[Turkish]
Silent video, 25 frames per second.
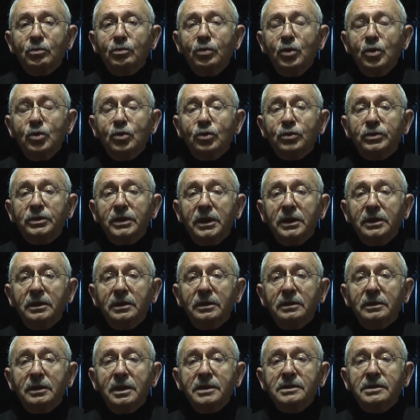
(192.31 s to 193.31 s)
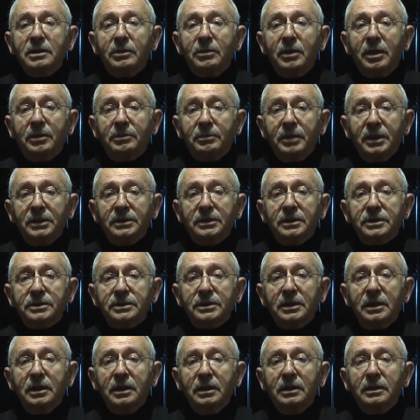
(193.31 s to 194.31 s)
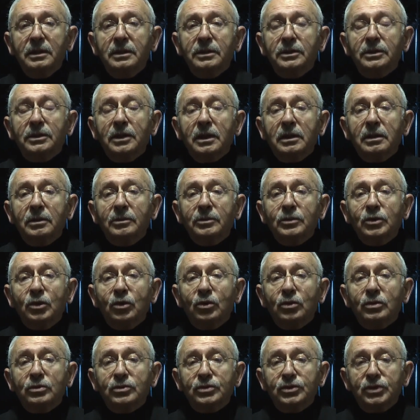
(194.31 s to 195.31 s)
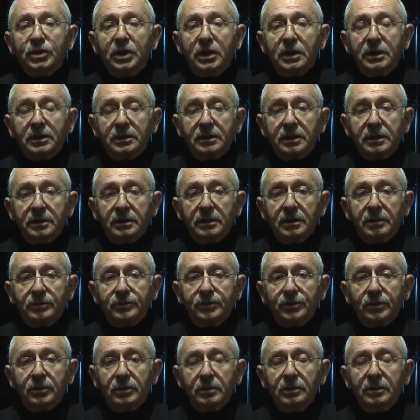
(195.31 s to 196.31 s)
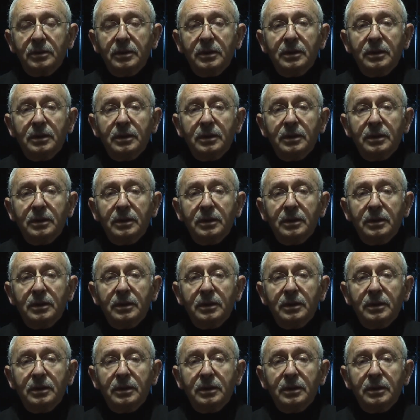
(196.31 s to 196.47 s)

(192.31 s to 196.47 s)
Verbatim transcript: Bu ülkeyi ne zaman batırsa yanımda olun çağrıları yapıyor.